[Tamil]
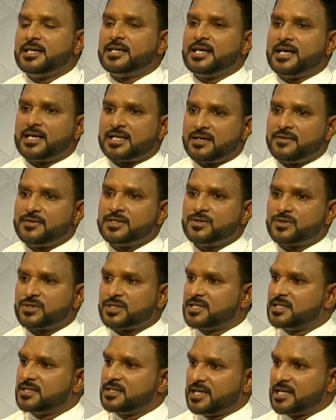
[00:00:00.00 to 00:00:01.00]
யாராவது
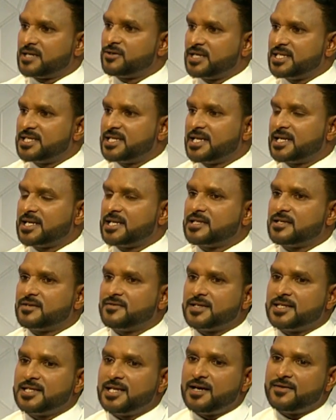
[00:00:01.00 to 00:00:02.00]
ஒருத்தர் எங்களுடைய
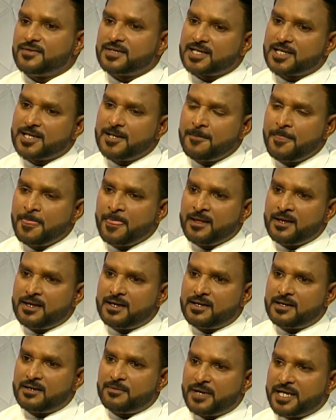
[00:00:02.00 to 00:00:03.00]
திணைக்களத்துக்கு வந்தால் அவருக்கு
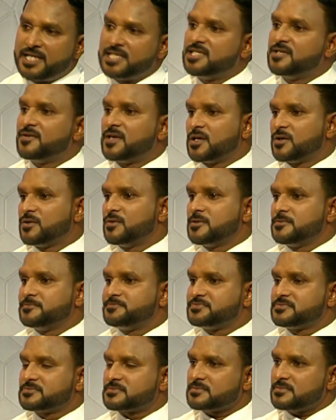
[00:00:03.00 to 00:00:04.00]
பயிற்சி வழங்குவோம்
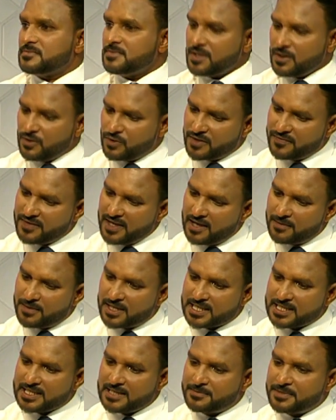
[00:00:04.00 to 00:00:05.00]
ஒரு
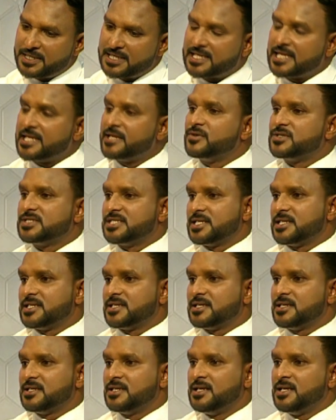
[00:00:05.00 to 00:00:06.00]
வியாபாரத்தை எப்படி தெரிவு
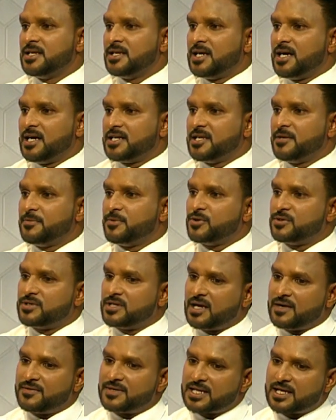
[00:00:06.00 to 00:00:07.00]
செய்கிறது அதே போன்று
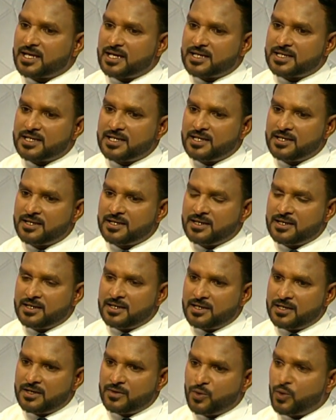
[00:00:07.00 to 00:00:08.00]
அவருக்கான
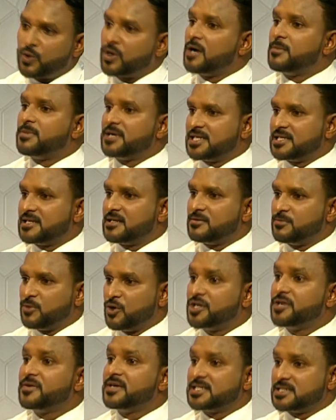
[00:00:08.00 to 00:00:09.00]
ஊக்கப்படுத்தல்
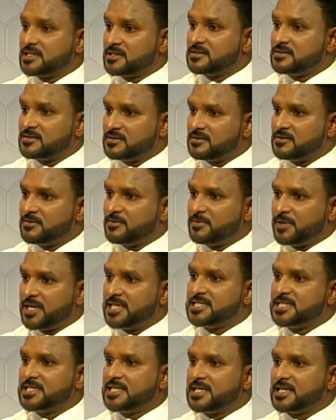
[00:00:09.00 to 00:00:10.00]
மோட்டிவேஷன்
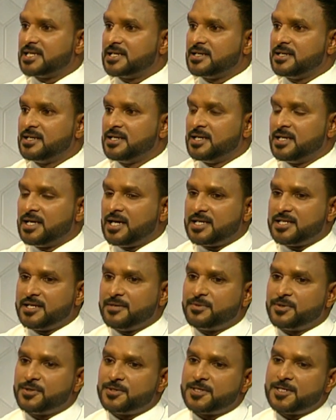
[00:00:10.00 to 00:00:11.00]
பயிற்சி நெறிகள் அதே
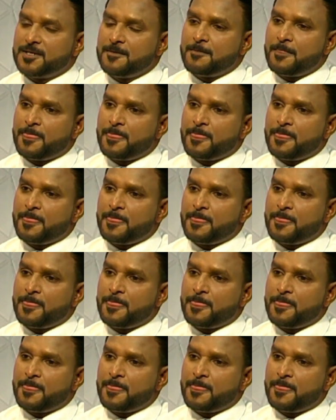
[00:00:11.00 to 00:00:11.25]
போன்று